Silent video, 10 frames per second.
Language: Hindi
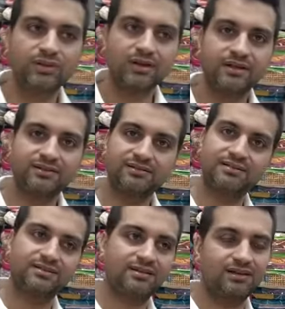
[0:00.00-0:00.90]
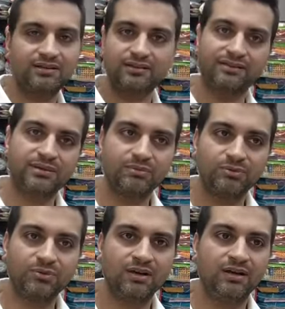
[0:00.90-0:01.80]
वुलन आर्टिकल से स्टार्ट करते हैं अब
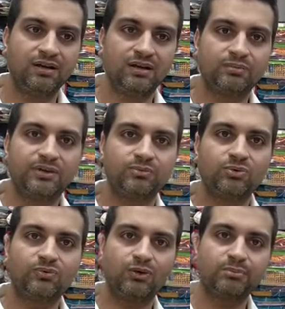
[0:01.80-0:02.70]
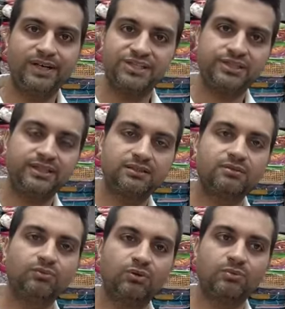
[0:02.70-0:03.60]
हम लोग ओके आपको वार्म
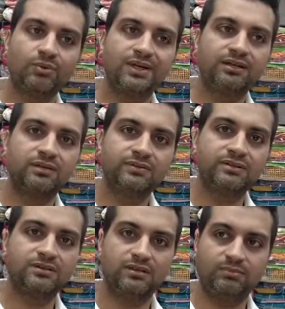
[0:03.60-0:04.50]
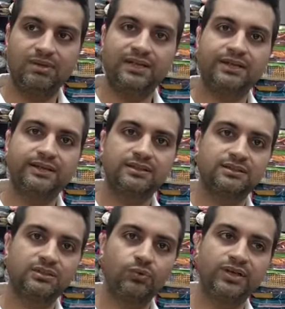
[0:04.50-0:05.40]
बेडशीट्स वार्म क्विल्ट कवर्स
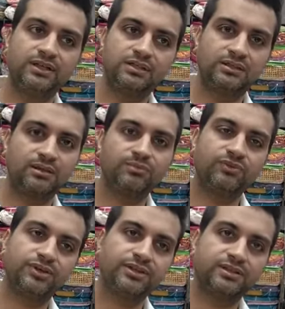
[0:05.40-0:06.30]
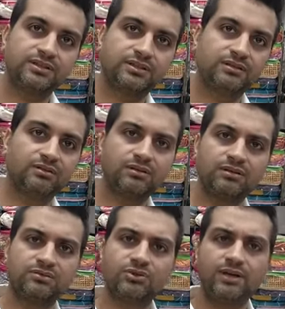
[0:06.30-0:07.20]
ब्लैंकेट्स क्विल्ट कम्फर्टर्स
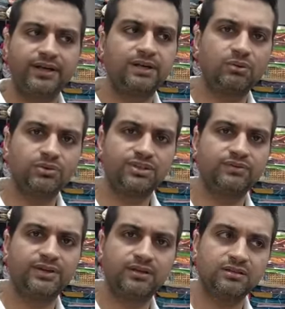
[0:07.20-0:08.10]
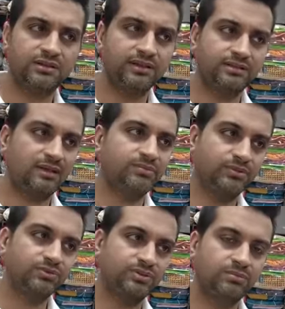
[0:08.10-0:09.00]
और जो लाइट कोजी विंटर्स के हिसाब
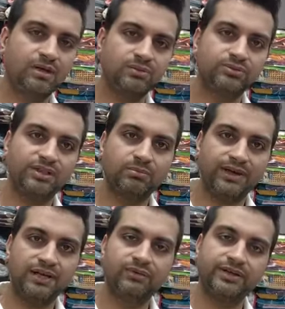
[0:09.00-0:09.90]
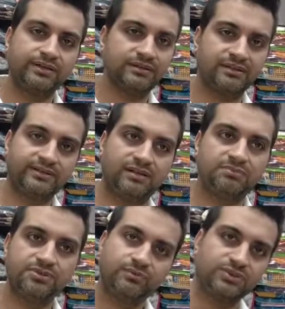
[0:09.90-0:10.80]
से जो सामान होते हैं माइल्ड हम्म। विंटर्स के
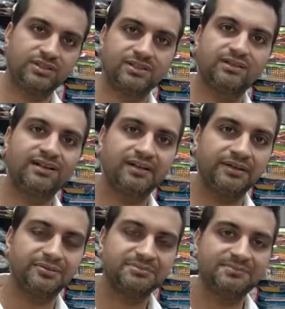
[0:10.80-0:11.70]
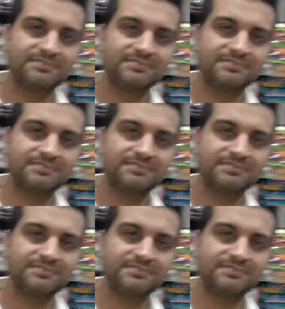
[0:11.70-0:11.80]
हिसाब से वो चीज़ें दिखाएंगे